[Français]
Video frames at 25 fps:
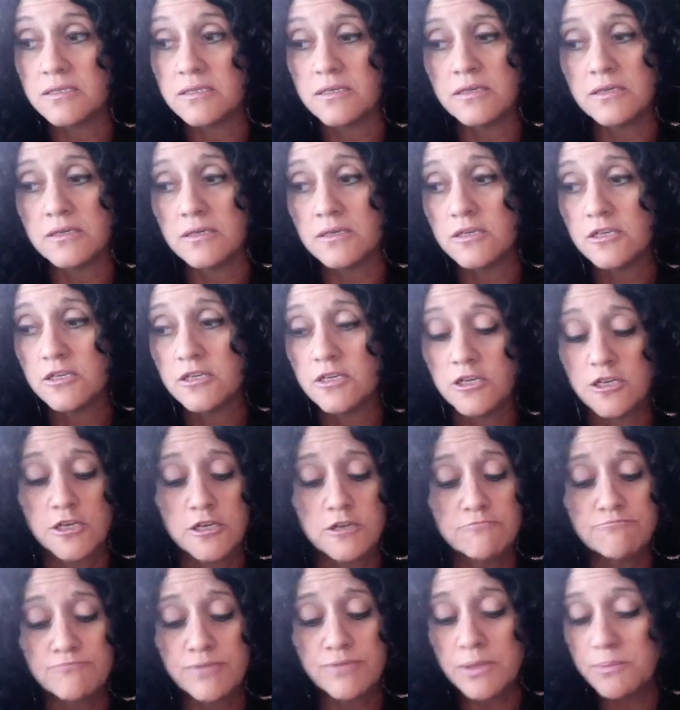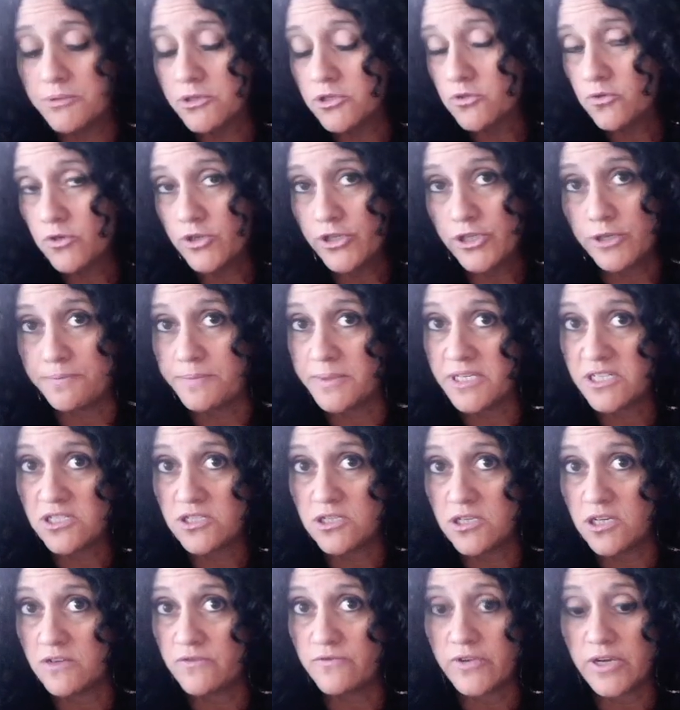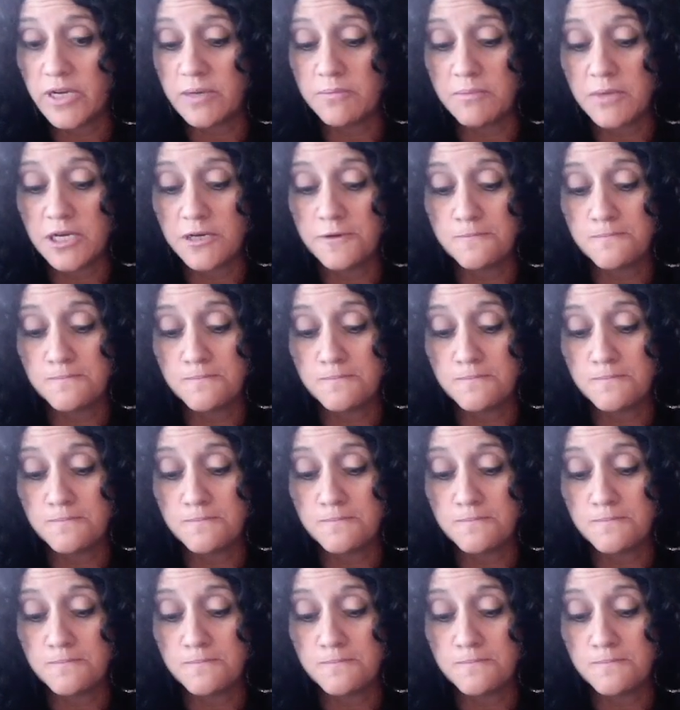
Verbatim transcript: Euh, pas besoin de personne vraiment.